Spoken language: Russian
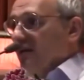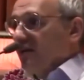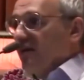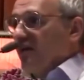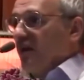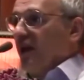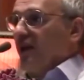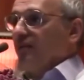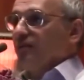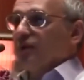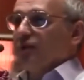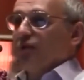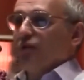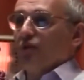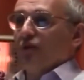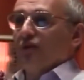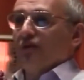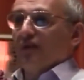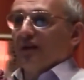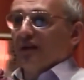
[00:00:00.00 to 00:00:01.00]
в храм
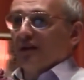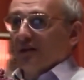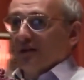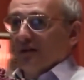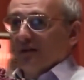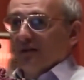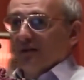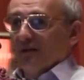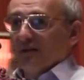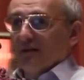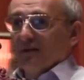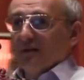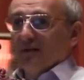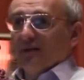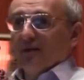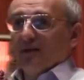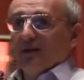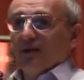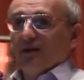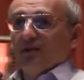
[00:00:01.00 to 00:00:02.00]
другой веры.
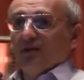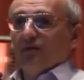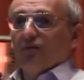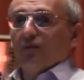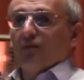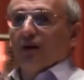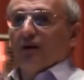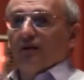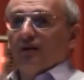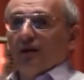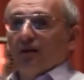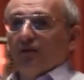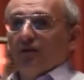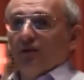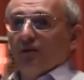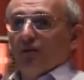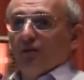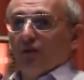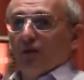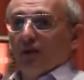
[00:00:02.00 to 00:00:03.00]
Иди туда, где
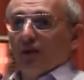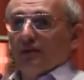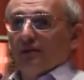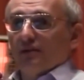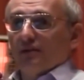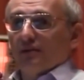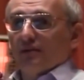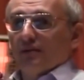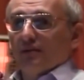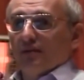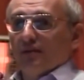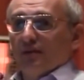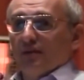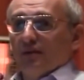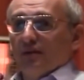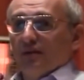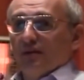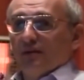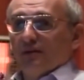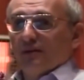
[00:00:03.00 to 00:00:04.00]
люди молятся.
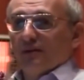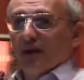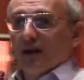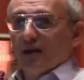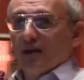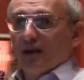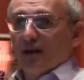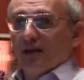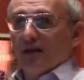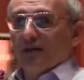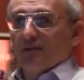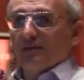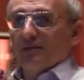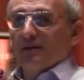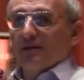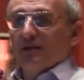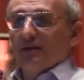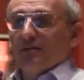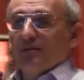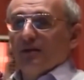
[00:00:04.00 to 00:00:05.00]
стань рядом
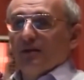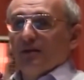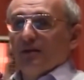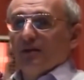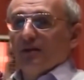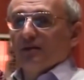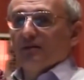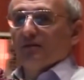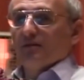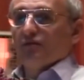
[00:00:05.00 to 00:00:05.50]
с ними и